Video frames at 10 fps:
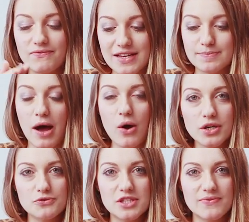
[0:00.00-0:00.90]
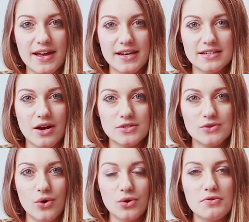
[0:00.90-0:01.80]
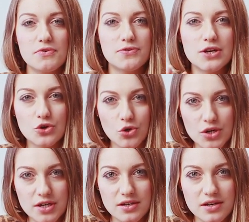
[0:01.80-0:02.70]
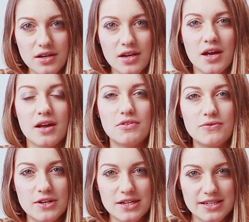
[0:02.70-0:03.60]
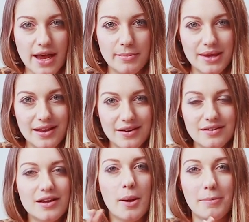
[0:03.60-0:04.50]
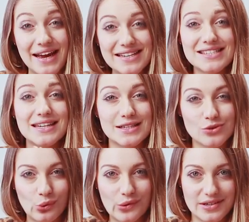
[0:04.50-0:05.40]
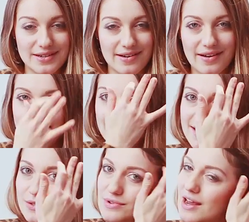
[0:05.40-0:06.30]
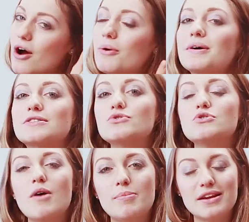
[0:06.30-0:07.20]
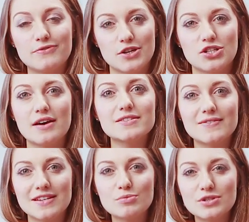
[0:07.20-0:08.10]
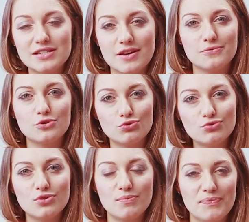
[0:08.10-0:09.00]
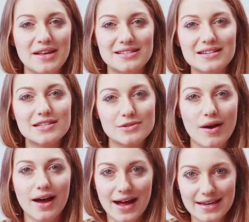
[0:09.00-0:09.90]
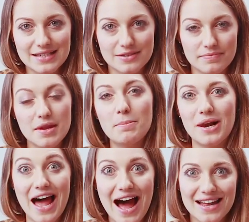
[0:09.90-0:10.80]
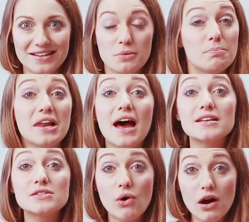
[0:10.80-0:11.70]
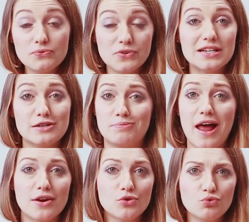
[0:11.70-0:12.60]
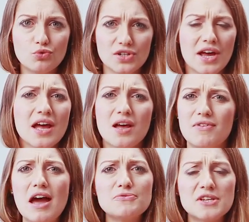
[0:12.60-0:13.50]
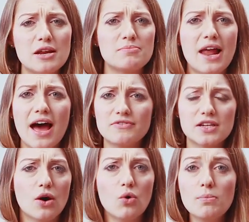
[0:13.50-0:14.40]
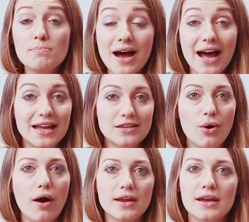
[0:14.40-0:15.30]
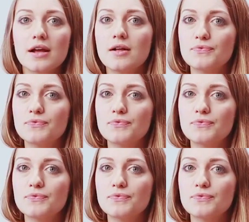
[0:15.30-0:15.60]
was brauche ich für 200.000 Euro, wie viele Kunden, wie viele Termine, brech dir das runter, dass du dir auch mal so einen Überblick verschaffst, was muss ich dafür tun, um mein Ziel zu erreichen. Plane, plane sorgfältig, plane gut. Werf deinen Plan wieder um, mach einen neuen.